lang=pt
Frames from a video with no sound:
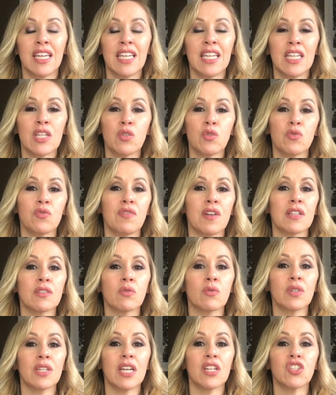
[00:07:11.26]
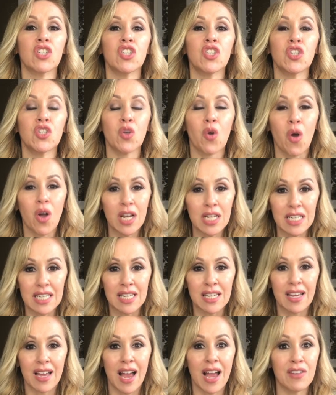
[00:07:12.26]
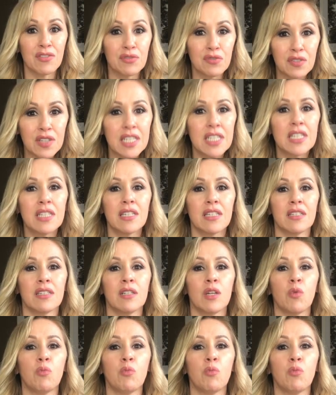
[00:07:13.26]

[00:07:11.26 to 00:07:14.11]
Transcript: isso faz com que a gente olhe a vida